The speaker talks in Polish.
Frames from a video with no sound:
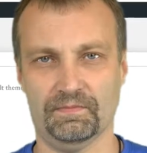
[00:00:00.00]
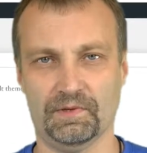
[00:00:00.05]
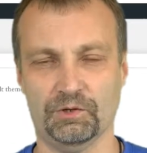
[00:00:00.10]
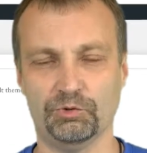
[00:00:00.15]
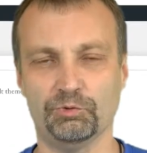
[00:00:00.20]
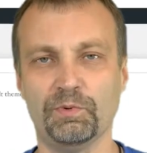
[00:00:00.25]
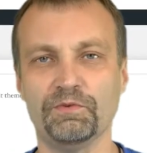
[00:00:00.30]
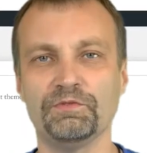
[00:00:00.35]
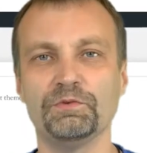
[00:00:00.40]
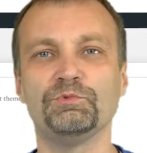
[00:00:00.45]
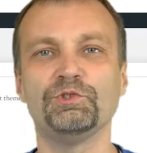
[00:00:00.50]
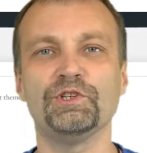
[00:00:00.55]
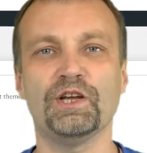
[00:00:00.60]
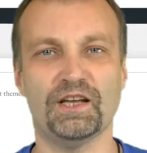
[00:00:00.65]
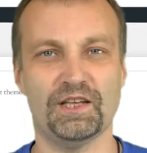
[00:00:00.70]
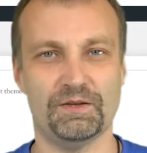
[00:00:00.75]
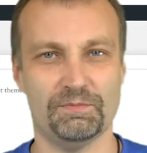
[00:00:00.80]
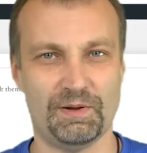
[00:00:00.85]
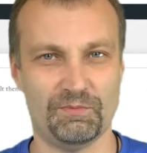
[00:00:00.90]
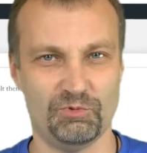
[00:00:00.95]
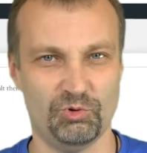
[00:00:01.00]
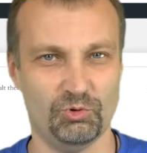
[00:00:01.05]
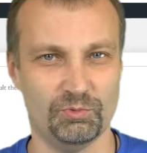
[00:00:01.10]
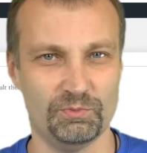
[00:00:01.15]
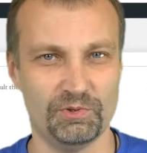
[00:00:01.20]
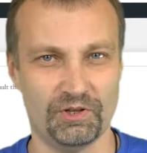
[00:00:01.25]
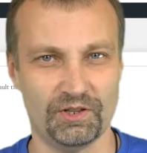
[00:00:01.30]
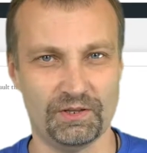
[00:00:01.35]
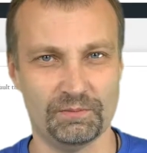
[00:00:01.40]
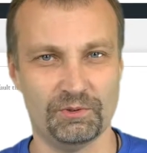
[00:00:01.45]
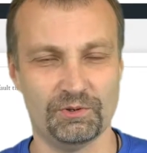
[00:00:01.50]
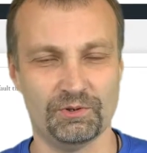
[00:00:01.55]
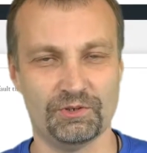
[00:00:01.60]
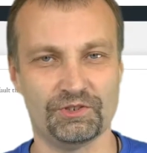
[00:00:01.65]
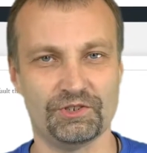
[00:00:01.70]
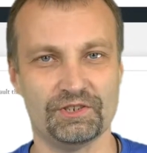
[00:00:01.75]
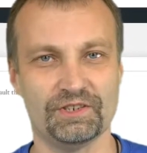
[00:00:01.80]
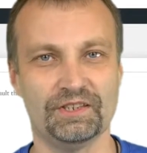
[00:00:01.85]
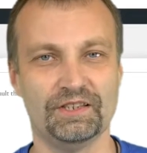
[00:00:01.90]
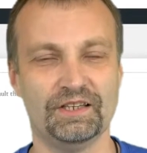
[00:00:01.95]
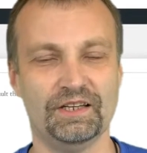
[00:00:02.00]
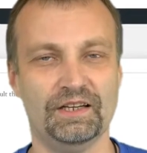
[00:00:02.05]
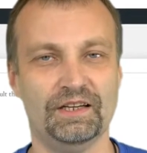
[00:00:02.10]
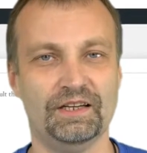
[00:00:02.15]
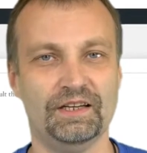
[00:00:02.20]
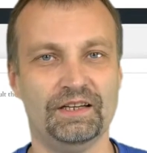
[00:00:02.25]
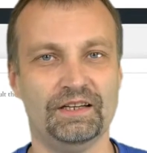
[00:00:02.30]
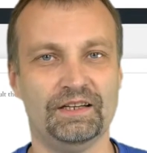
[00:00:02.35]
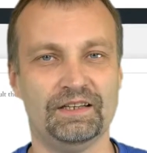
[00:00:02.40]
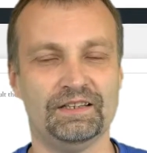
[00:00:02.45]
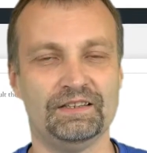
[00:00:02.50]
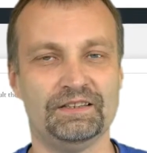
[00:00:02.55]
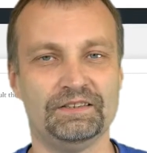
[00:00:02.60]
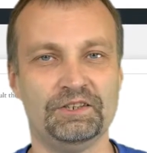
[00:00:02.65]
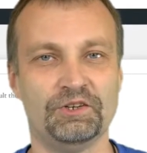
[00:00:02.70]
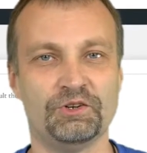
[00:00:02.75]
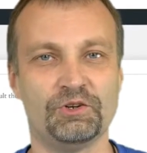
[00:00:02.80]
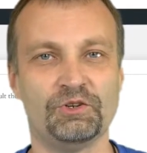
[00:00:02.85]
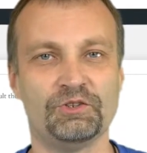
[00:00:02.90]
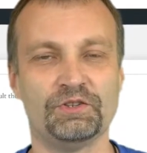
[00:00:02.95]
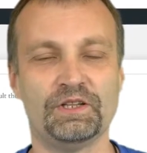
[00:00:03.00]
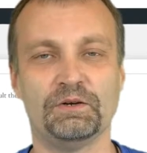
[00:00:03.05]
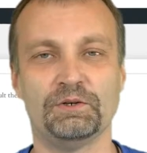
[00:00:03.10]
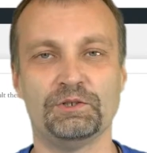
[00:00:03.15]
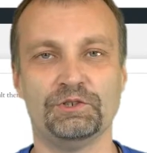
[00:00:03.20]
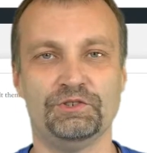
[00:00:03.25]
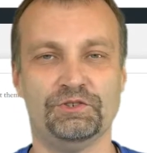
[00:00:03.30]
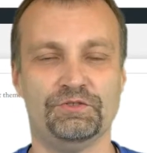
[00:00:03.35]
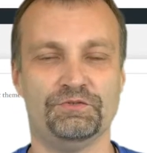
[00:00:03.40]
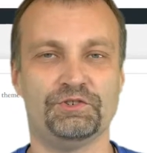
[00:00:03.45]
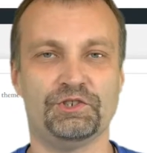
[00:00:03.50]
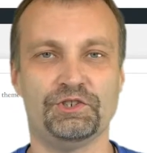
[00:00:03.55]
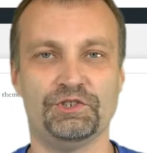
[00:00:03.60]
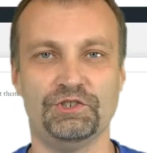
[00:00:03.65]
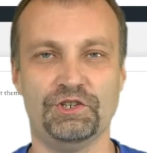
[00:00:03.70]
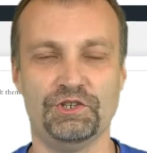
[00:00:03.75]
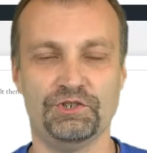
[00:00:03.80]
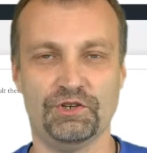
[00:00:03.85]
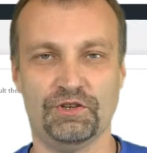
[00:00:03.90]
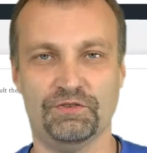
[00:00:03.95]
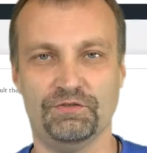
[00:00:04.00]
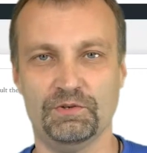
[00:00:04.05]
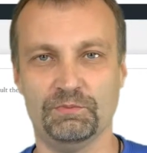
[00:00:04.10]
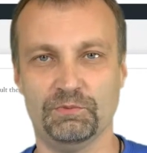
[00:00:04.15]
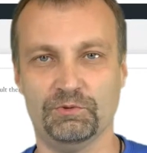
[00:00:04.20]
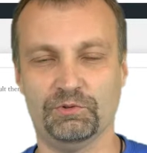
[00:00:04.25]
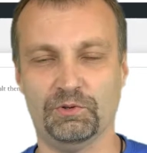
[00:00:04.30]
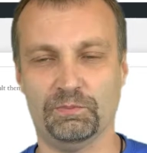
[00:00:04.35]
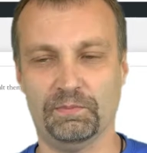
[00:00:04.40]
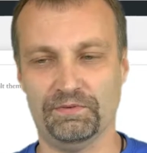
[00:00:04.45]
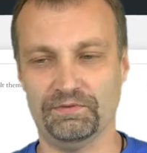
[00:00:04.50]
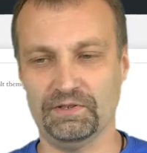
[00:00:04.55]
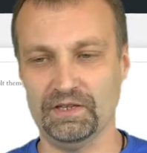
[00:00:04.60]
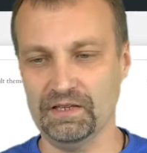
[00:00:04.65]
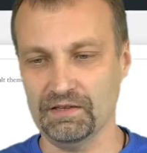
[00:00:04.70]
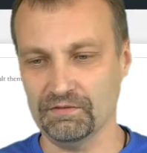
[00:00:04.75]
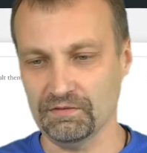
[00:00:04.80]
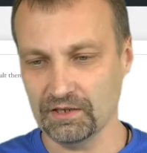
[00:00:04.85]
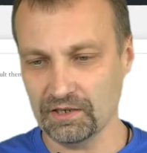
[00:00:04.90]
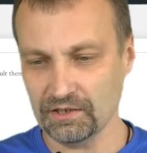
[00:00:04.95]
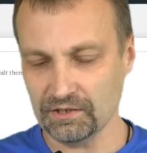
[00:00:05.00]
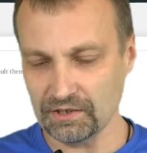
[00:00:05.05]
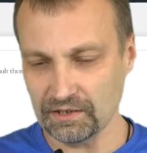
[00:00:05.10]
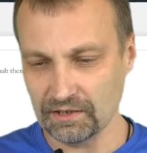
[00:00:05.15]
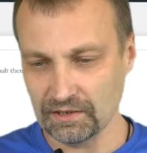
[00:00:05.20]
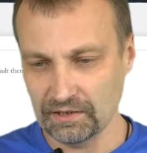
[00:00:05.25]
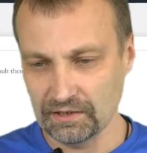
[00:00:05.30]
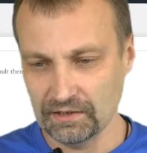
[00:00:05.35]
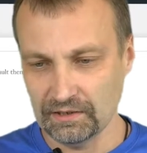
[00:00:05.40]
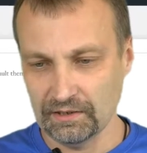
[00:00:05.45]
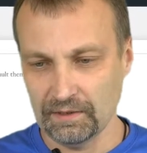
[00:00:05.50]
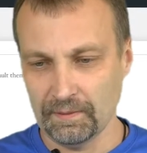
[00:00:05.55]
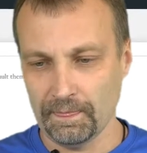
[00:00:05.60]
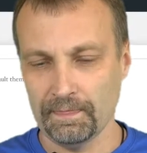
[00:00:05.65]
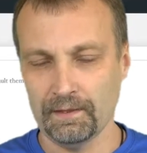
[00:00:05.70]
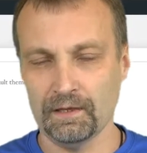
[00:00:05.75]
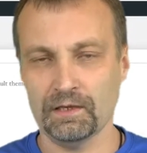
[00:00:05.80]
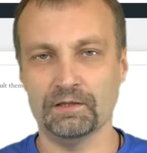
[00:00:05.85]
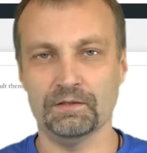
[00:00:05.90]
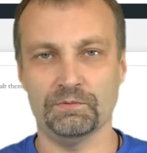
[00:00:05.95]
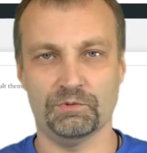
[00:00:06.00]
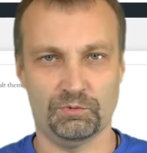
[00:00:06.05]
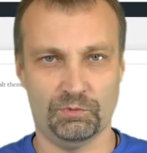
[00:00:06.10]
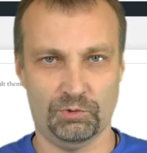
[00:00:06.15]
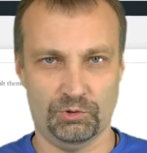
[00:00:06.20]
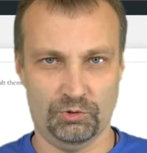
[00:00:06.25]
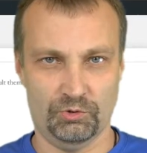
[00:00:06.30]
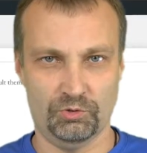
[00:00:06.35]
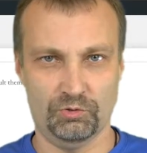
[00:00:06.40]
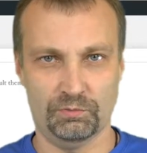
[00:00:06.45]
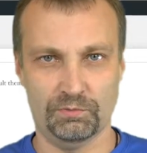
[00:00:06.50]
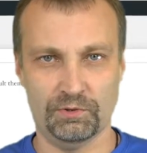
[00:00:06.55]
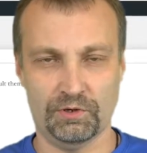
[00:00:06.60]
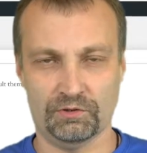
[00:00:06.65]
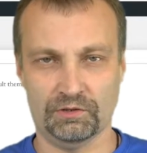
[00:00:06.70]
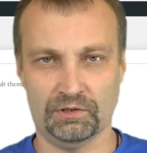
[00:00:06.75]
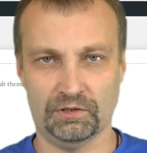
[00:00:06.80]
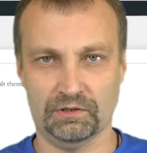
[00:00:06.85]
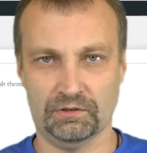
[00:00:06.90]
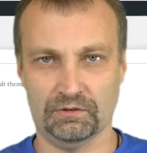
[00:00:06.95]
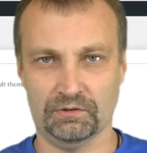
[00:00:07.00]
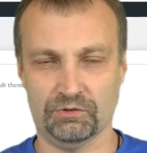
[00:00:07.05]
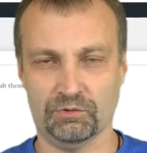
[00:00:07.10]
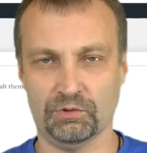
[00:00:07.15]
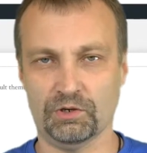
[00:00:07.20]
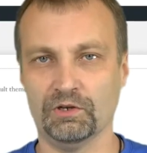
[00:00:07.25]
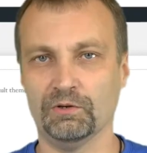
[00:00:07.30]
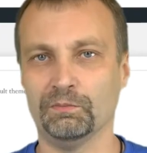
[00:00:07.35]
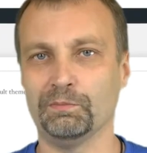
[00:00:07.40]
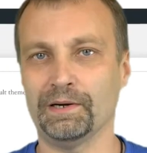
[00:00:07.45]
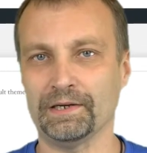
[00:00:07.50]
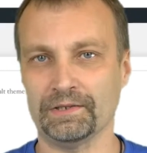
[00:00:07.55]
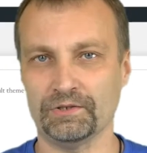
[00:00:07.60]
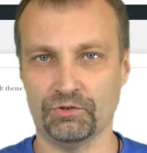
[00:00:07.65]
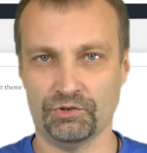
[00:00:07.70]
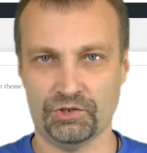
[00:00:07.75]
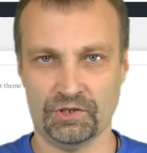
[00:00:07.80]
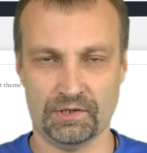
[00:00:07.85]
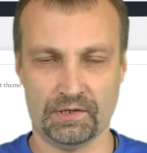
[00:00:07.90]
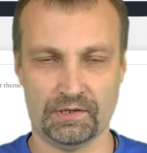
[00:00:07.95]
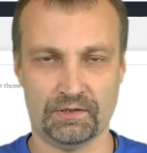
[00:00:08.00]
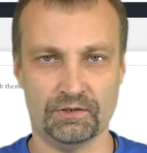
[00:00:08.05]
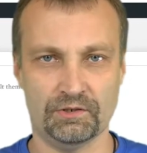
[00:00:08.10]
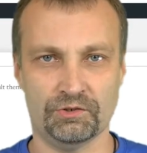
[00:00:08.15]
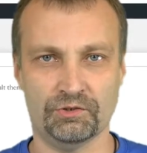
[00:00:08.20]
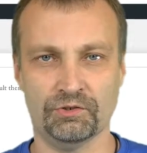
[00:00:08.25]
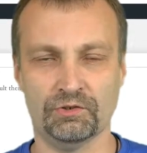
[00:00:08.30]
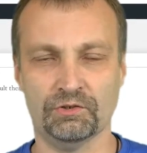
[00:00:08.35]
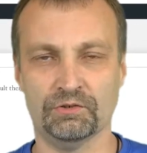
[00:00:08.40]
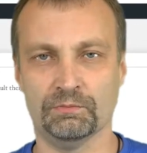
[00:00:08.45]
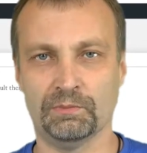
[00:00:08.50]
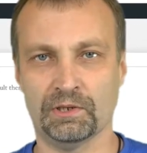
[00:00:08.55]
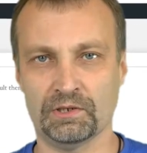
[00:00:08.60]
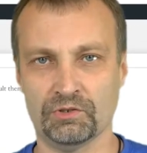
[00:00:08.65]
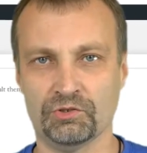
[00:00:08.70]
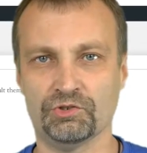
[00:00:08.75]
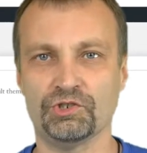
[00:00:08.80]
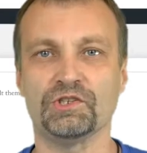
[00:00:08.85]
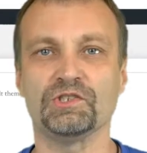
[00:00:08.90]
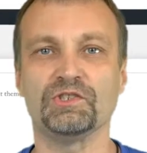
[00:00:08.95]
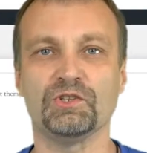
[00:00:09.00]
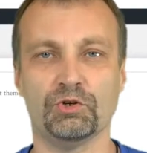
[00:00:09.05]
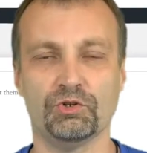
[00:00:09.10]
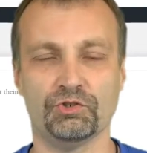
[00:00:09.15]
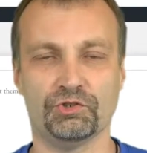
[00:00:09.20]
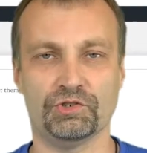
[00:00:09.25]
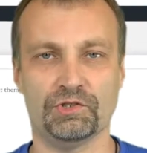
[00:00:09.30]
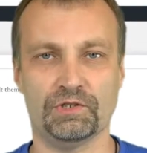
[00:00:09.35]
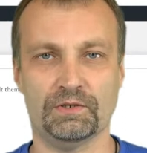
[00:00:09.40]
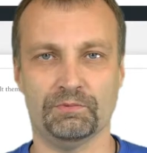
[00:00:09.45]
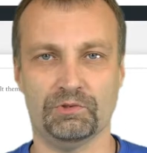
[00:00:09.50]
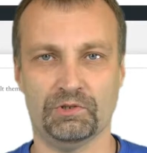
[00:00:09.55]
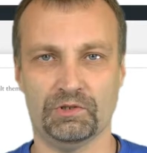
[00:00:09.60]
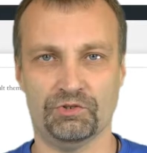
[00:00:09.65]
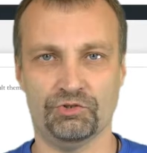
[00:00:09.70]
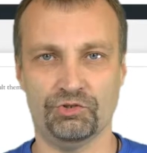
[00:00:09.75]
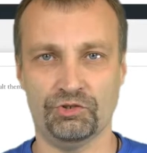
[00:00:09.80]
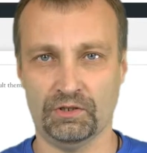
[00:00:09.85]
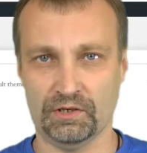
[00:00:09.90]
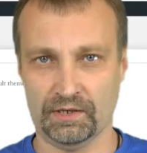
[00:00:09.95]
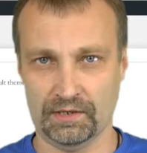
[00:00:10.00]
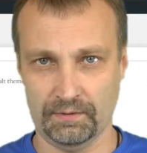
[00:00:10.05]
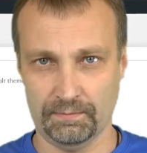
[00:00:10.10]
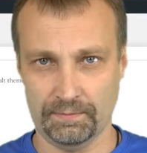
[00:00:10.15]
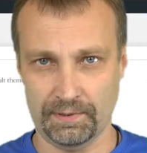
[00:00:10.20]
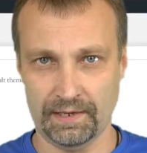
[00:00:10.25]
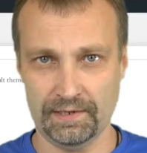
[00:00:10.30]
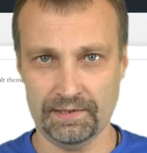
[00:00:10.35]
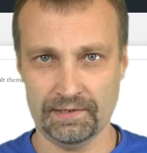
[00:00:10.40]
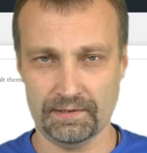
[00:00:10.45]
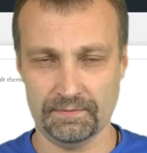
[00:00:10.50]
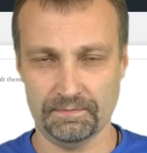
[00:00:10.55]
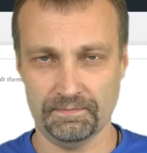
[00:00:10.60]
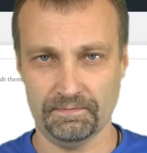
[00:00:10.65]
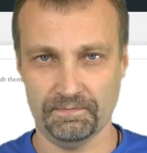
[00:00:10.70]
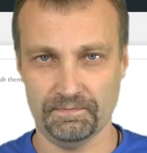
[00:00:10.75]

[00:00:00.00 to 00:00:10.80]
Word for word: A już powiem Ci, jakie mam ulubione, bo jeżeli nie oglądałeś wcześniejszych filmów, to pewnie nie wiesz. Jednym z moich ulubionych, z którego bardzo, e, bardzo często korzystam, to jest General Press.